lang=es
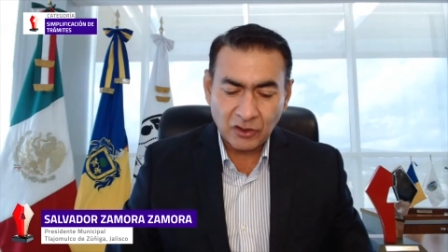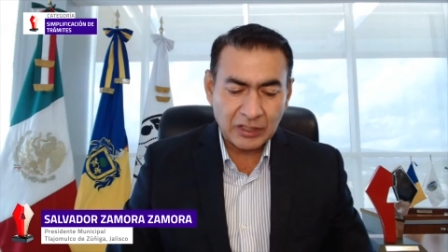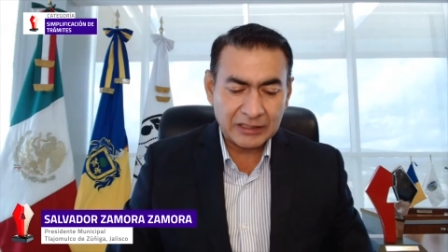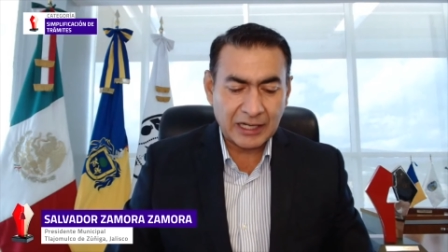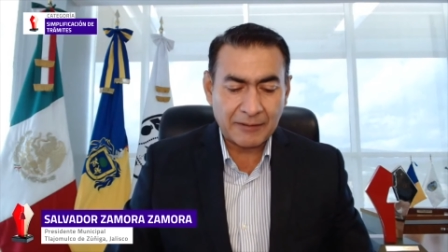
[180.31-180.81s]
todo
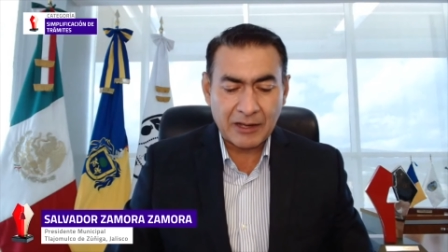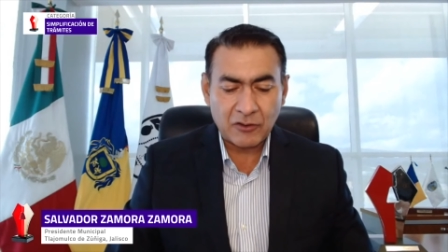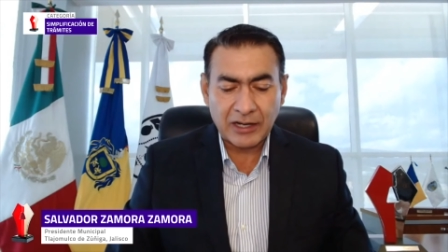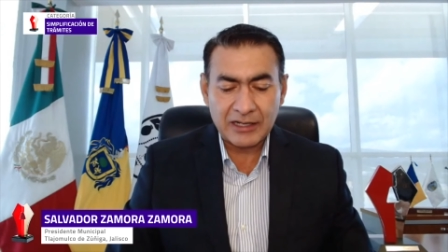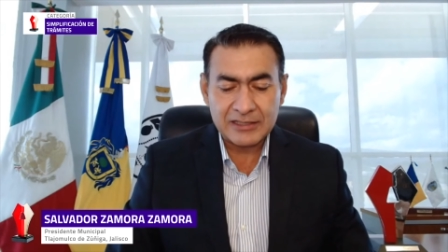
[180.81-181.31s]
el
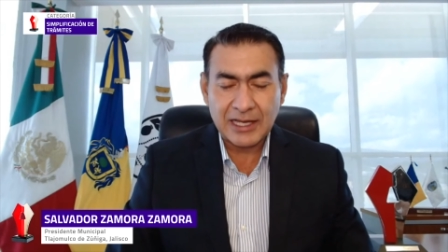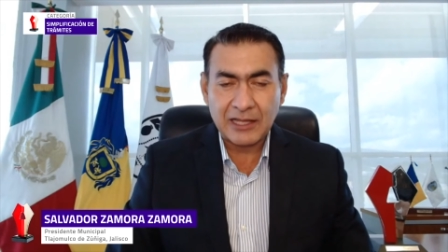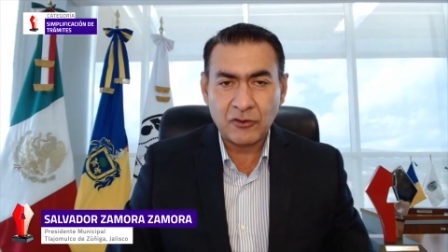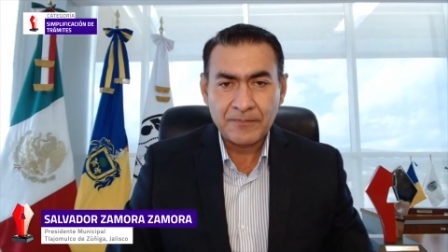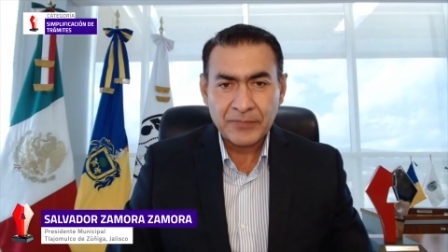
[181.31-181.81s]
trabajo
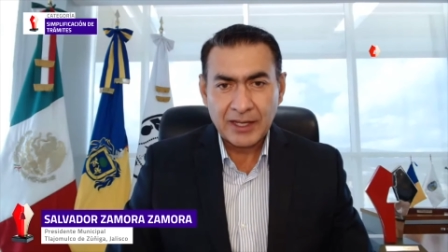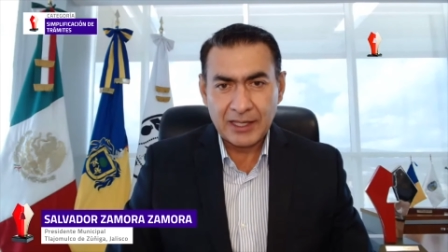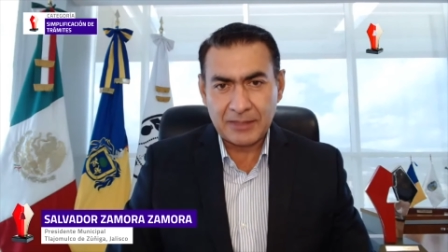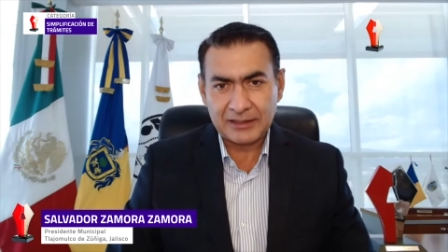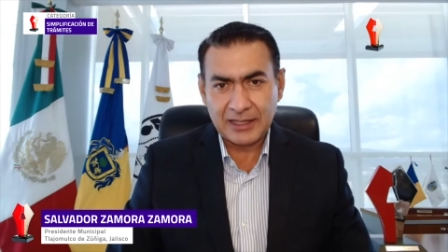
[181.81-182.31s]
realizado
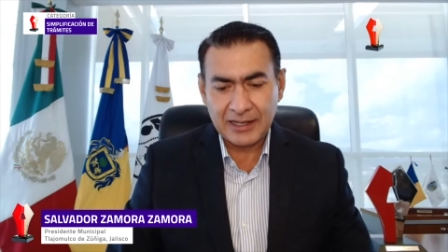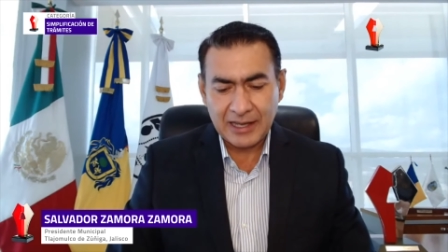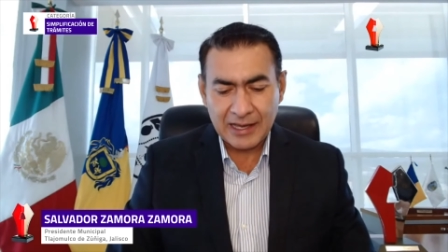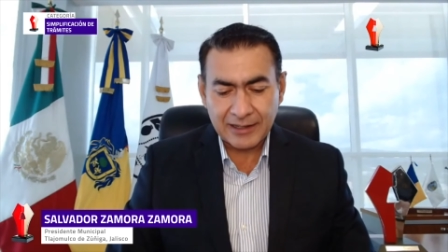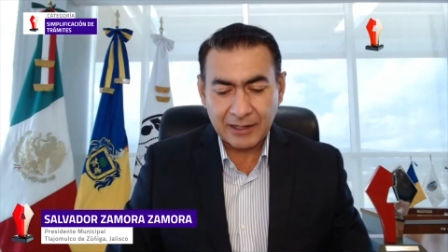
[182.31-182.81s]
en
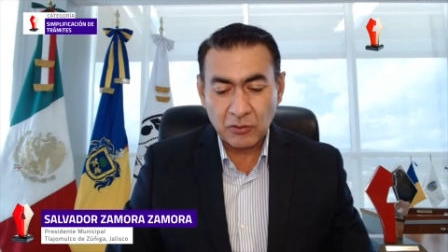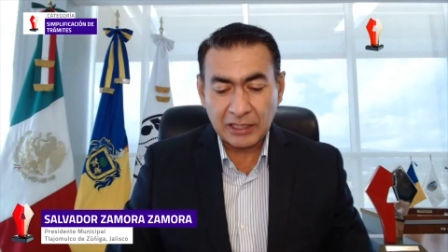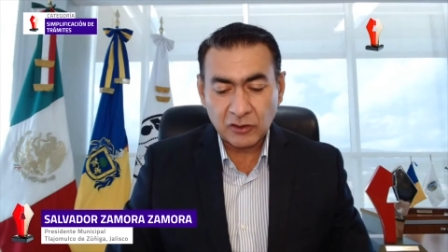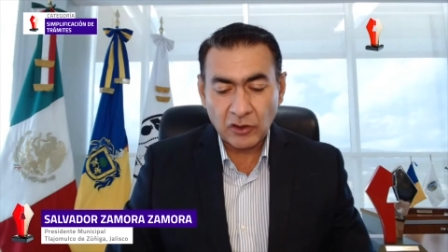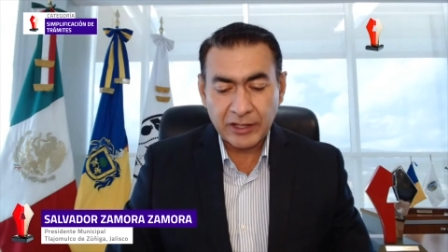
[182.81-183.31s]
materia
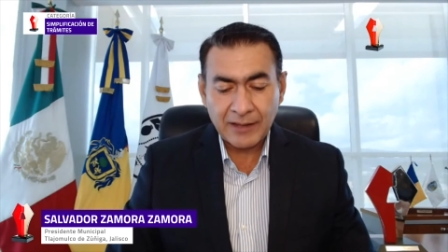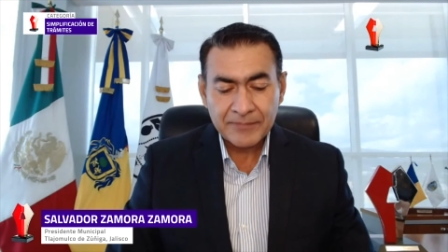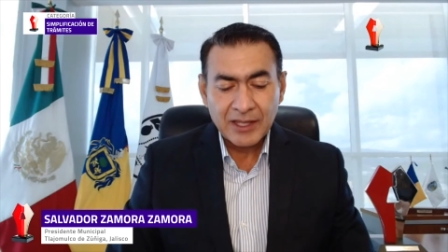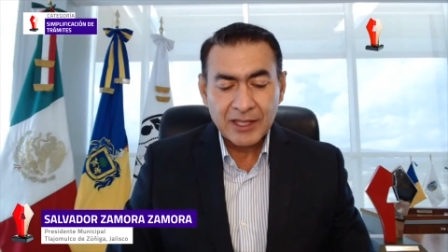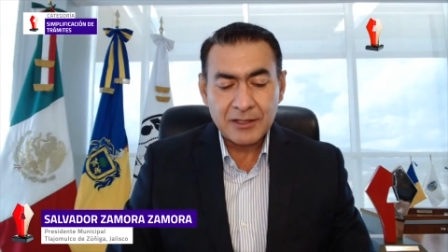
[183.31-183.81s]
regulatoria
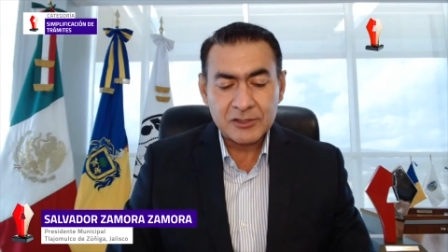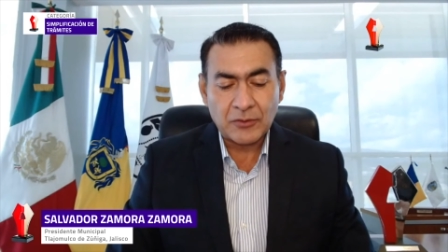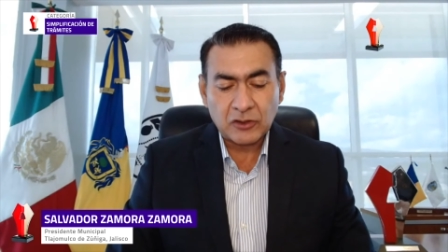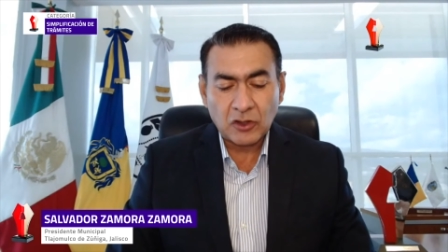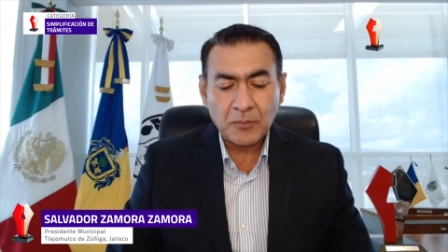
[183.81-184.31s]
y
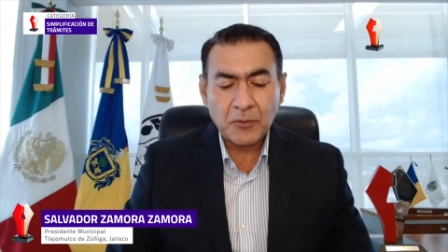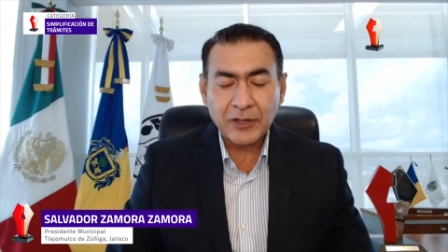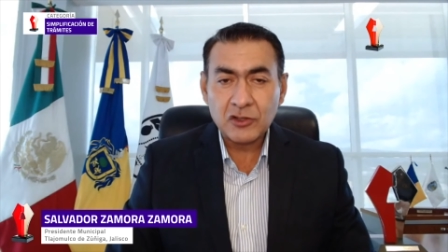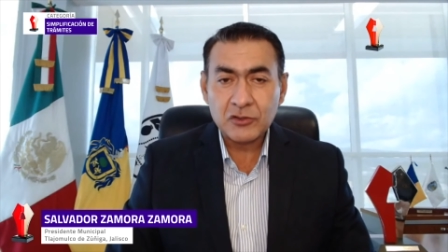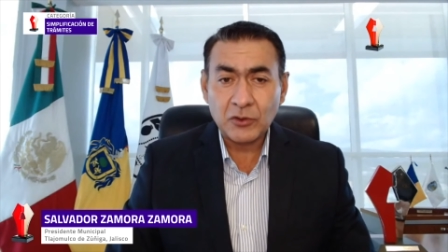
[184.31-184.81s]
sobre todo
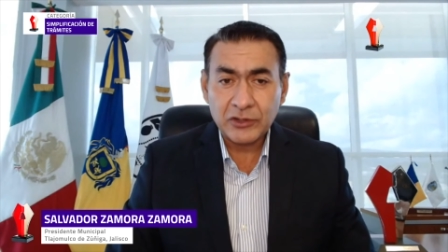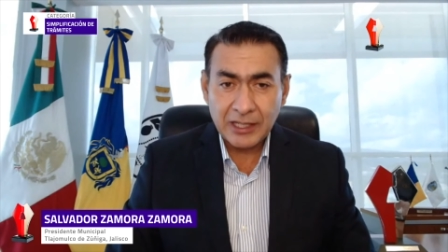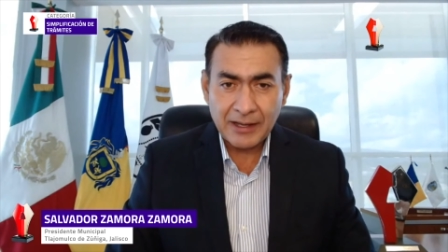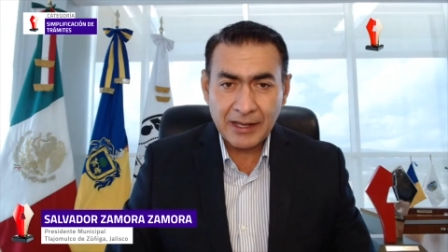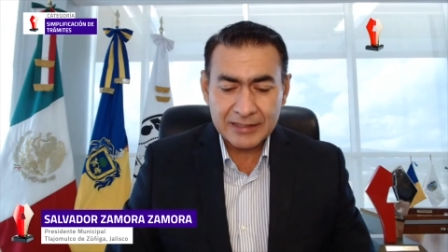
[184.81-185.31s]
porque nos
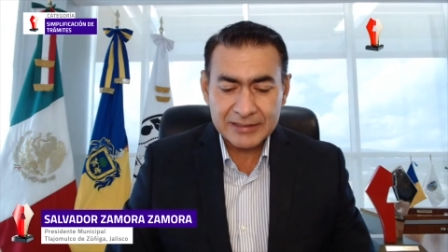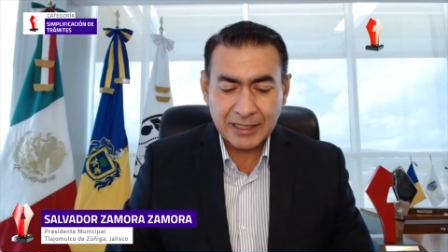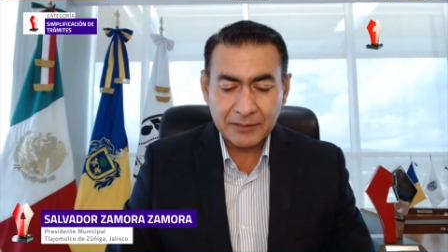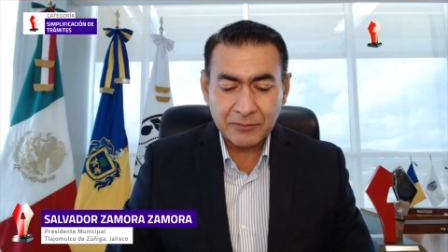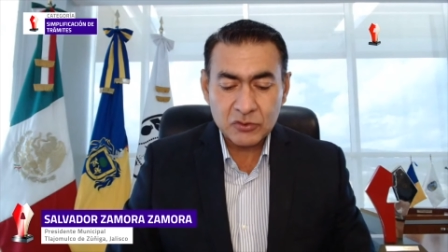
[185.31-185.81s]
motiva a
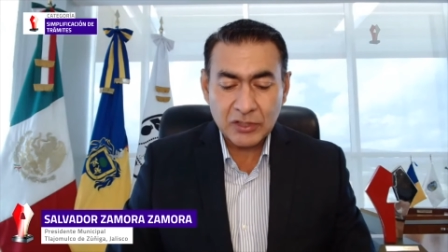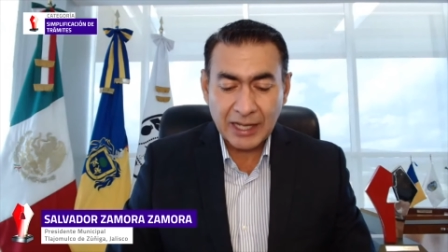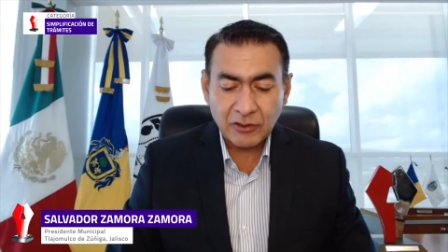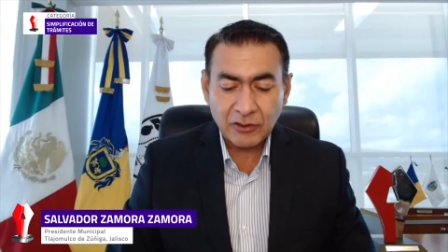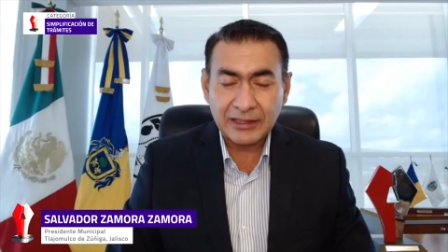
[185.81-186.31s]
seguir
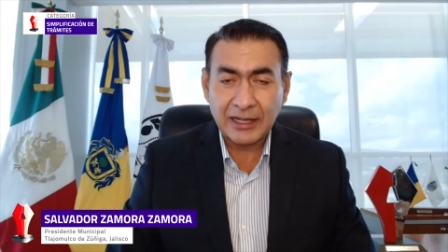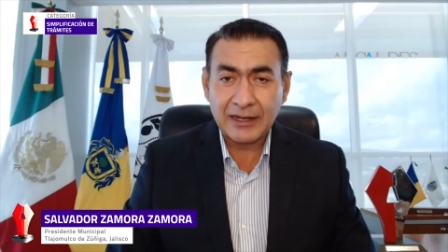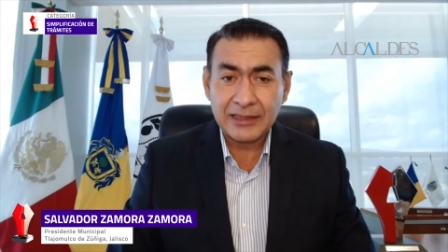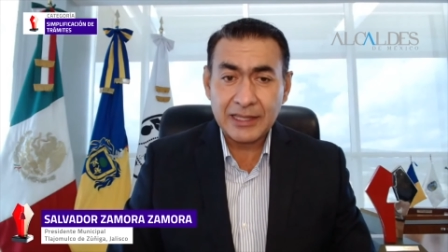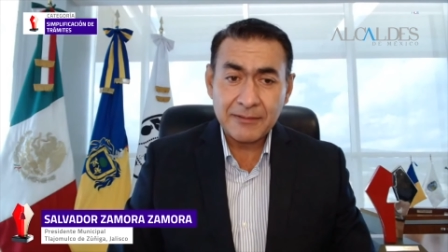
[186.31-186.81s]
buscando
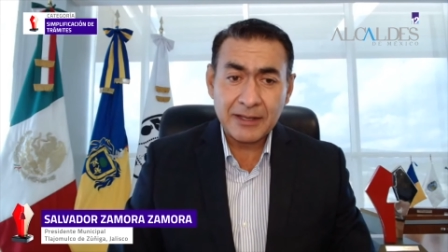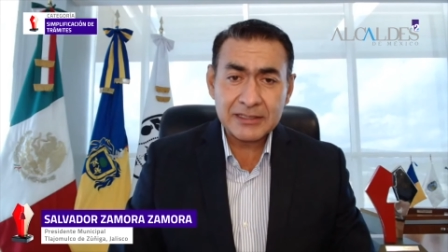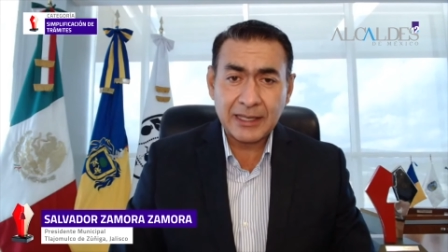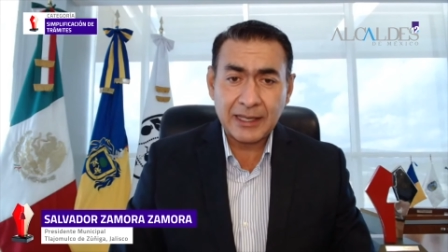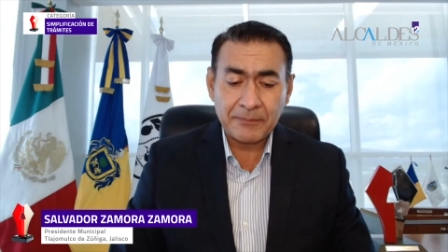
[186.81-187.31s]

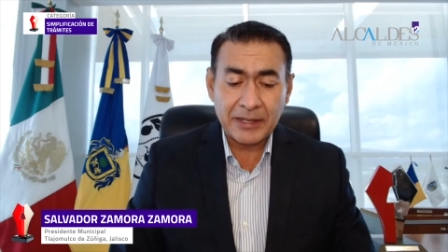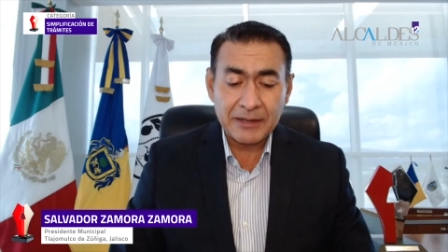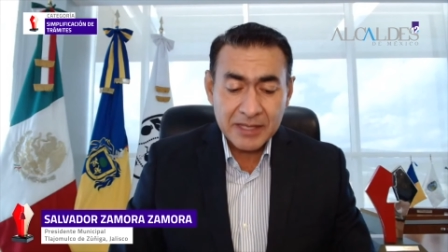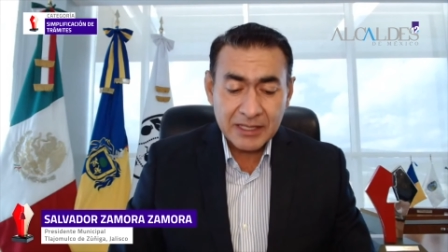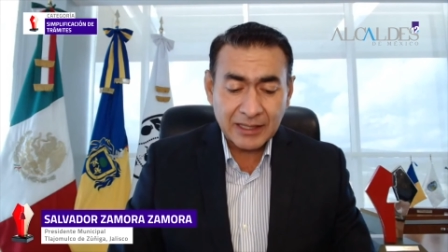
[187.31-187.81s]
alternativas que
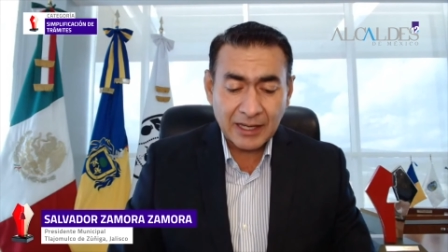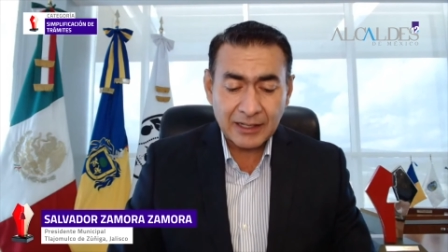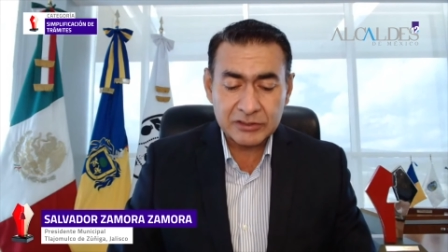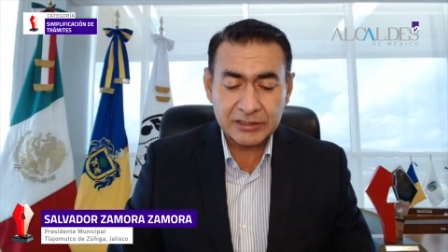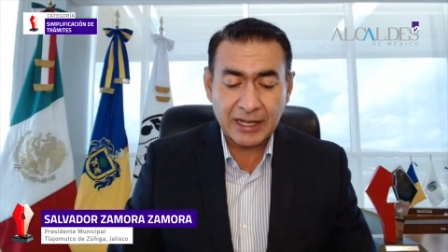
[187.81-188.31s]
permitan
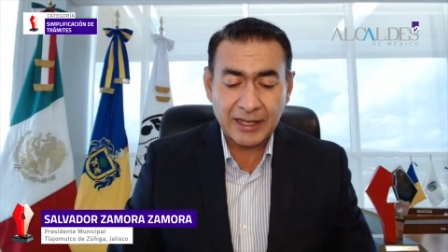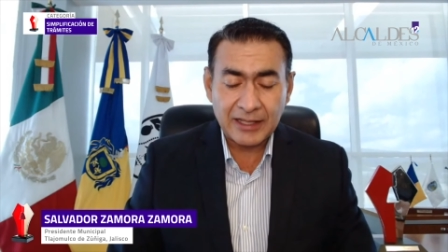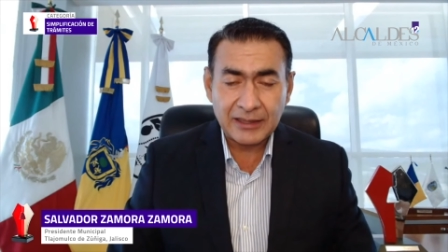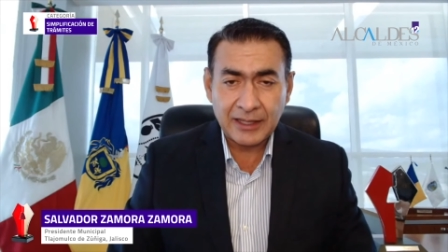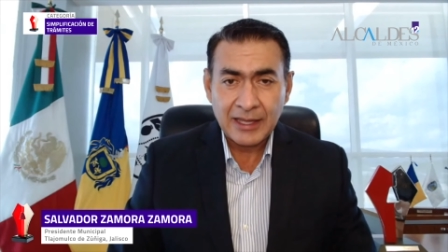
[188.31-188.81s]
a nuestra
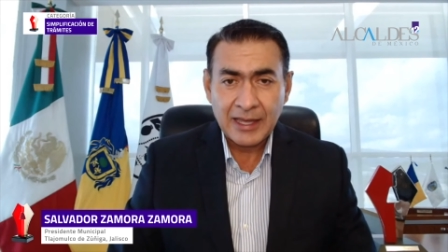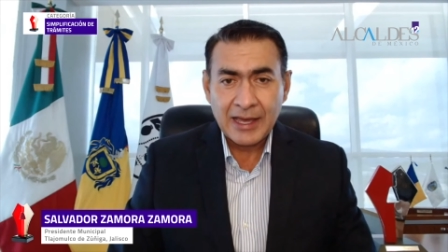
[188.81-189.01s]
gente